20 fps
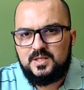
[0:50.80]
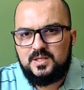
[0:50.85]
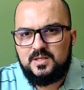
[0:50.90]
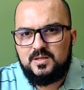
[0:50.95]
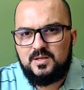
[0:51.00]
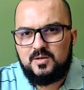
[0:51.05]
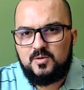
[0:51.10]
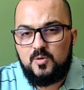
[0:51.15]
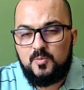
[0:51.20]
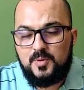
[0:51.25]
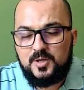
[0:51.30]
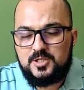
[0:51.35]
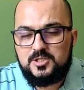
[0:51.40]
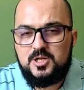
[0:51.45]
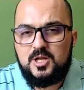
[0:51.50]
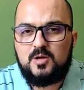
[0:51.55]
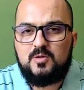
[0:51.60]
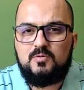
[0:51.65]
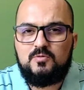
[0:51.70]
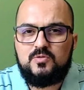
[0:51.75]
é,
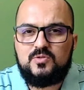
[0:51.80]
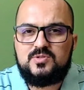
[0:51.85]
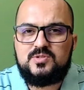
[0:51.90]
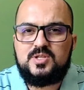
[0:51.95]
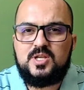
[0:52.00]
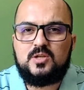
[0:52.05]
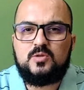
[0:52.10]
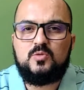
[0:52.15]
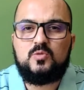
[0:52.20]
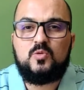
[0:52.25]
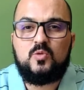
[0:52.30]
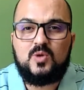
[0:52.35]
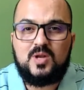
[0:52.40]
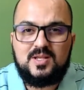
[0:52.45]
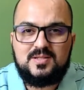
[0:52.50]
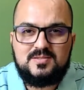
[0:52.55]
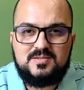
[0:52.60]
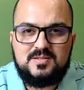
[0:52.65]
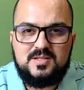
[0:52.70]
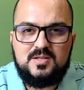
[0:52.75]
compartilhar com você é que o
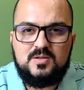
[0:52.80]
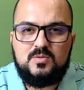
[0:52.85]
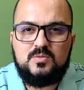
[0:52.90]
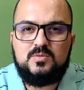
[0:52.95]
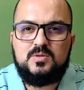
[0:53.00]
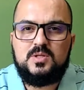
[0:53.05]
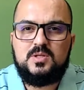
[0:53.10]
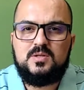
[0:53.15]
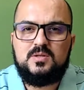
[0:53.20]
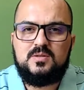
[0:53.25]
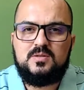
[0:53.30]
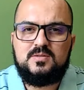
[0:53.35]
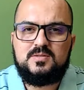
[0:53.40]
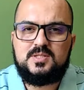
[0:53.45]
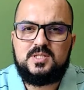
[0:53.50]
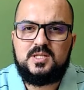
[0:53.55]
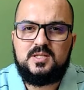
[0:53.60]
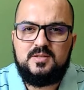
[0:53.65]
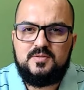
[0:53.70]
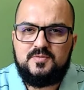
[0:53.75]
coração
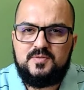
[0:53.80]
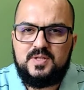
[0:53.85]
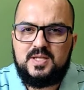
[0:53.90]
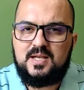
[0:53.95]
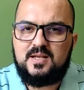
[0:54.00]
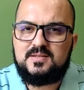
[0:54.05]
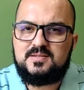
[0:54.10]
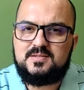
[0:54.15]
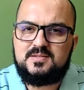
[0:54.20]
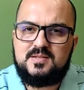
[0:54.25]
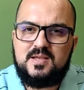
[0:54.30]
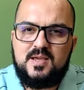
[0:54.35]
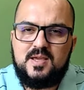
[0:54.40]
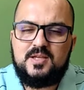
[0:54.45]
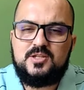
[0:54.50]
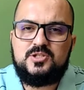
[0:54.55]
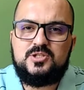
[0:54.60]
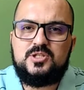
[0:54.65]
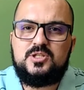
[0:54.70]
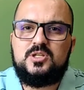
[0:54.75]
significa a
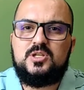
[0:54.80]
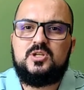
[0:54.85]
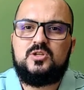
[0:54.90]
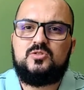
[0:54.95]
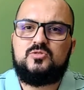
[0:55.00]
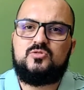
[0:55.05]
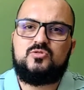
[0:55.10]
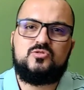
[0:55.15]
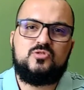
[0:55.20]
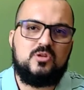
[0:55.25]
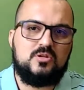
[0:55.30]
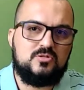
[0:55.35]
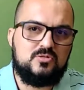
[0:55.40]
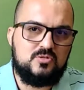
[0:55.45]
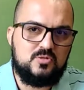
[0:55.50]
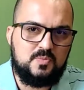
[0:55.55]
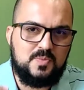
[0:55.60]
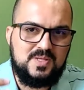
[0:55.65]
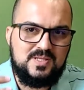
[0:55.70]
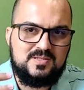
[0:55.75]
sede dos
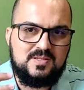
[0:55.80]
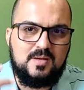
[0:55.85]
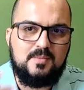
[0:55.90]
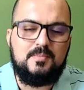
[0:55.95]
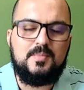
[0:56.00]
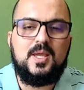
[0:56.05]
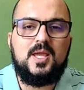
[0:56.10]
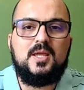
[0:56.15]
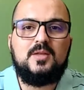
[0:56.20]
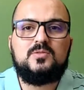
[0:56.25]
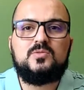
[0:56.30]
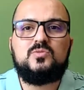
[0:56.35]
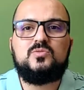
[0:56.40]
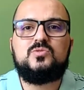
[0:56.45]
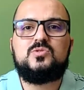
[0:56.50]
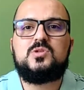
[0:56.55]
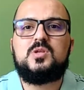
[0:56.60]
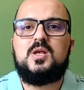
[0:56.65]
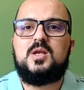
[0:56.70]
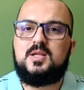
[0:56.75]
nossos
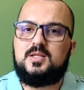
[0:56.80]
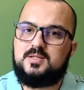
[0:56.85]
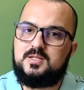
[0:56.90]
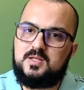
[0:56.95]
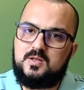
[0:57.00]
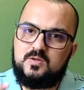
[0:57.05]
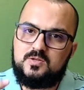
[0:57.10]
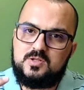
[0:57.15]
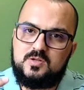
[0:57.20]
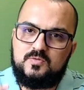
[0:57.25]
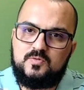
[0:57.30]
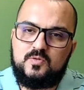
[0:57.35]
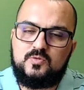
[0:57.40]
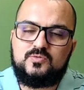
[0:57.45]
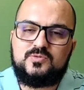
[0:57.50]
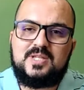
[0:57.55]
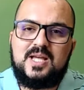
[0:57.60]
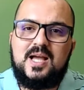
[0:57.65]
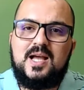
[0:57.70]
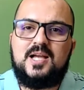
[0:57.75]
pensamentos, da nossa
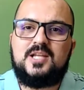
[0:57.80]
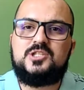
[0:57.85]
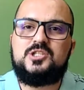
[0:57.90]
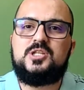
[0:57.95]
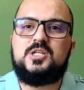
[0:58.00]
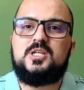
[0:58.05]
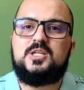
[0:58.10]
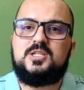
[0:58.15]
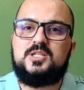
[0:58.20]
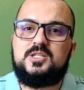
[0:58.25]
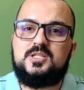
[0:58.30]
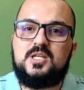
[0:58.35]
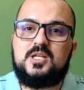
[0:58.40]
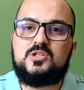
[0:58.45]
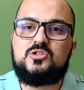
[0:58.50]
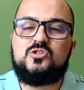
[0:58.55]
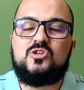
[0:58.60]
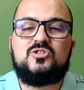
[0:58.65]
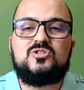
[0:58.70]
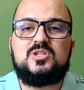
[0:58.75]
vontade e
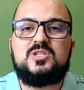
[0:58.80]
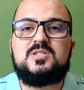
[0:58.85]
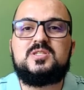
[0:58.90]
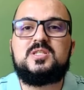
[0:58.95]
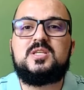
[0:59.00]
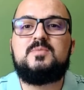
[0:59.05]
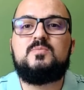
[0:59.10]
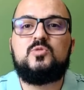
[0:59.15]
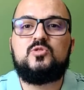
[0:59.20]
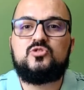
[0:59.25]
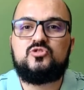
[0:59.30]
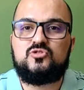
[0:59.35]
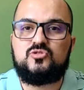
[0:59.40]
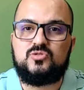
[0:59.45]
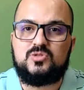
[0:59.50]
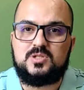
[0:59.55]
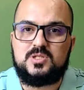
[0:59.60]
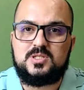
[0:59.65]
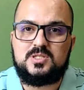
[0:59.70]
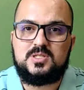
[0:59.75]
das nossas
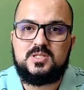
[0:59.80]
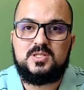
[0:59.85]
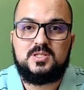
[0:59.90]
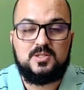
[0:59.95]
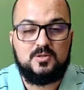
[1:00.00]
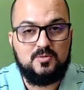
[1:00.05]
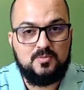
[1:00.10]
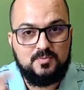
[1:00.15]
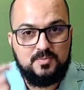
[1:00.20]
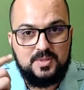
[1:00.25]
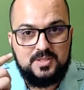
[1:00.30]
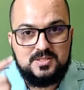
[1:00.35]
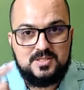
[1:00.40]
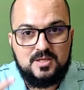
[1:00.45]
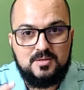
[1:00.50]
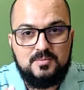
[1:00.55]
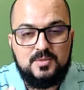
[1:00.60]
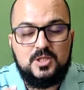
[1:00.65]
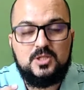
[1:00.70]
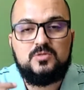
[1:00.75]
emoções. Então,
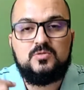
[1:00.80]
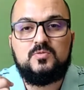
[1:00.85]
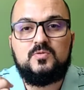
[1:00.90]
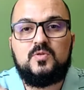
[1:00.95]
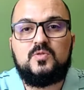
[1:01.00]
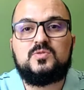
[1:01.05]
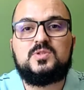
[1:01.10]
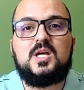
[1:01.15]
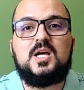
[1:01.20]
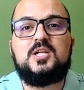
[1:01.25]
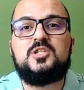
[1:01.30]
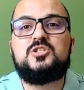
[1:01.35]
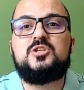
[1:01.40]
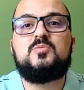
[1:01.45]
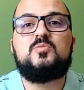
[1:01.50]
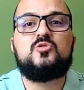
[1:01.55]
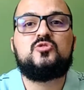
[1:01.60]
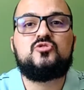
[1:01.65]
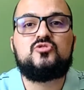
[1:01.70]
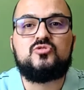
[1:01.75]
pensamento, vontade
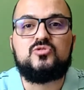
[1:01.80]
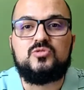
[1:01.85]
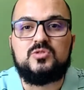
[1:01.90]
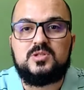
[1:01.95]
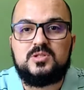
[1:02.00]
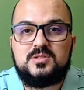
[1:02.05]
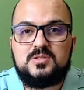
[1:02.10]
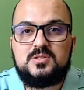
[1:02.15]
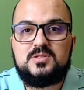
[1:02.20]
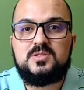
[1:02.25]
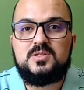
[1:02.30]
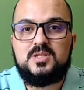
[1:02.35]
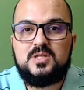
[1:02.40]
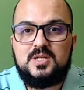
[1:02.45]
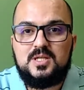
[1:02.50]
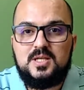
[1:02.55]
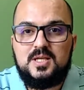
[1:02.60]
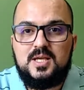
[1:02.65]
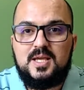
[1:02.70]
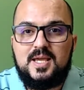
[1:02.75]
e emoções.
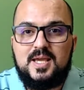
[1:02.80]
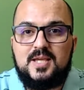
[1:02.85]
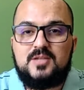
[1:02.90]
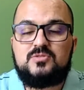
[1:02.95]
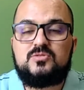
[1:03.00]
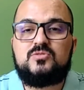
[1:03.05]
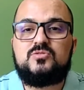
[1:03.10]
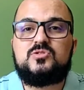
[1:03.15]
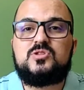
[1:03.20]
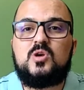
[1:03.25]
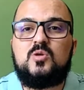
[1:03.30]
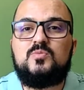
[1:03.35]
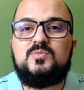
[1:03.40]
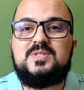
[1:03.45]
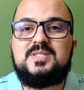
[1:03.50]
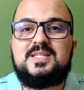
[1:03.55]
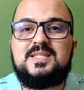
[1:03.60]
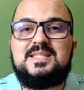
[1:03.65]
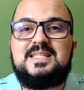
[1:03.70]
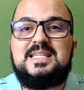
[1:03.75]
É isso que o salmista